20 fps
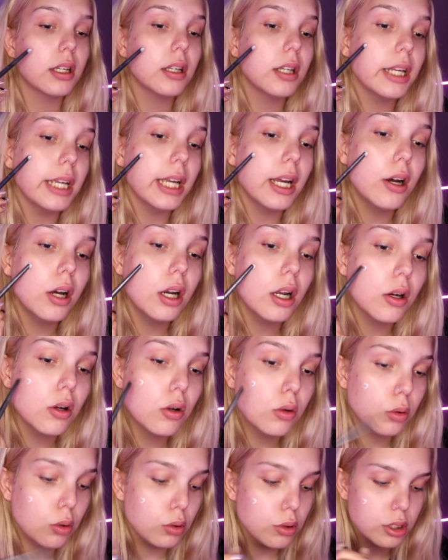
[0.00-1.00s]
He llegado a la
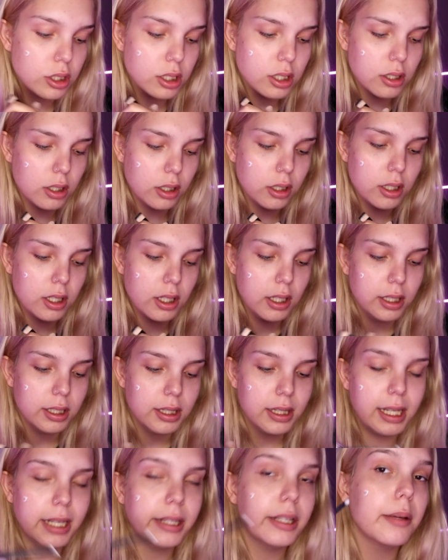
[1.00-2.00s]
conclusión
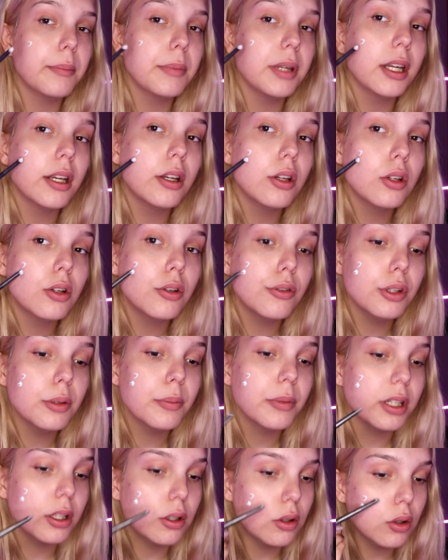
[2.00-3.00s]
de que mi exnovio
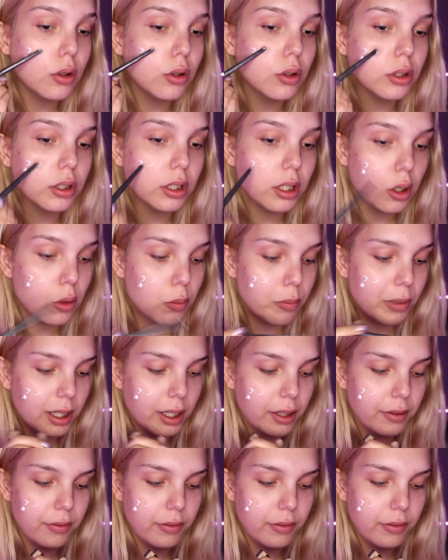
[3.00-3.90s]
me dejó con traumas que